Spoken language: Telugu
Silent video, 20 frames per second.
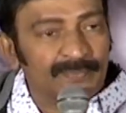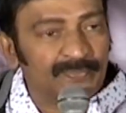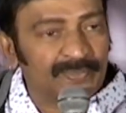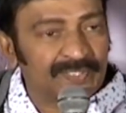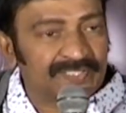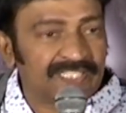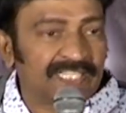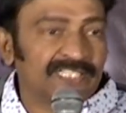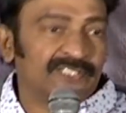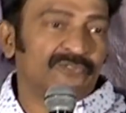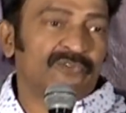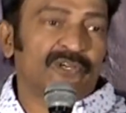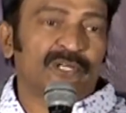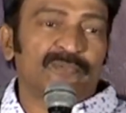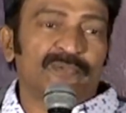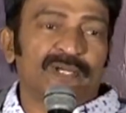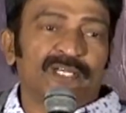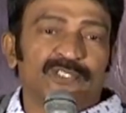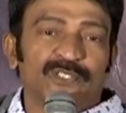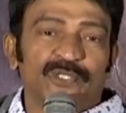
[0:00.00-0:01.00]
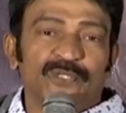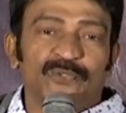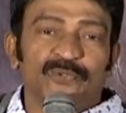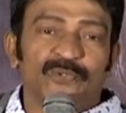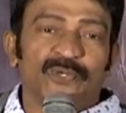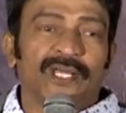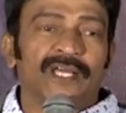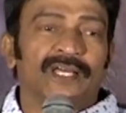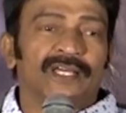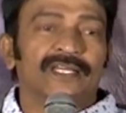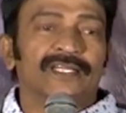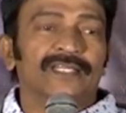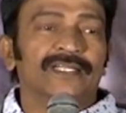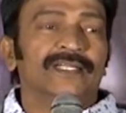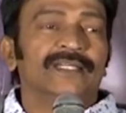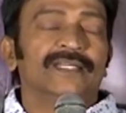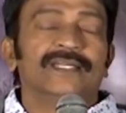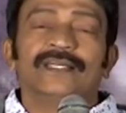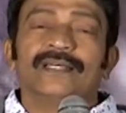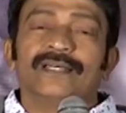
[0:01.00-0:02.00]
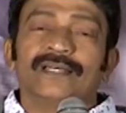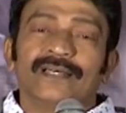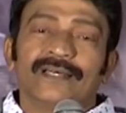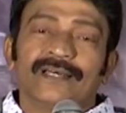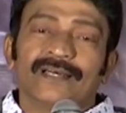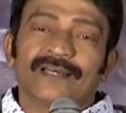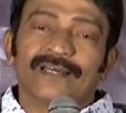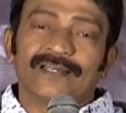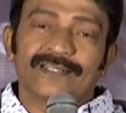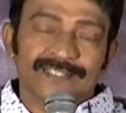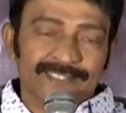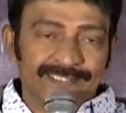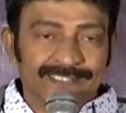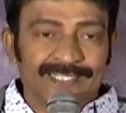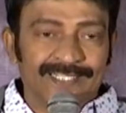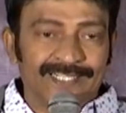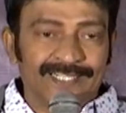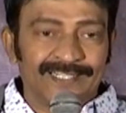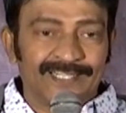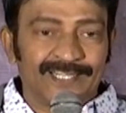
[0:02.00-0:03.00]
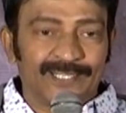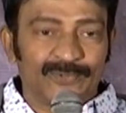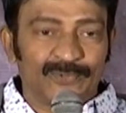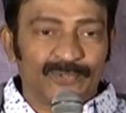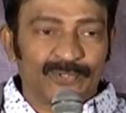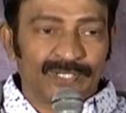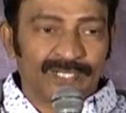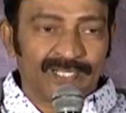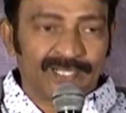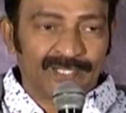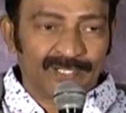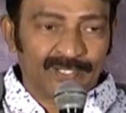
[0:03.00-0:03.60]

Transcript: ప్రశాంత్ వర్మతో కూడా నిజంగా నేను ఒక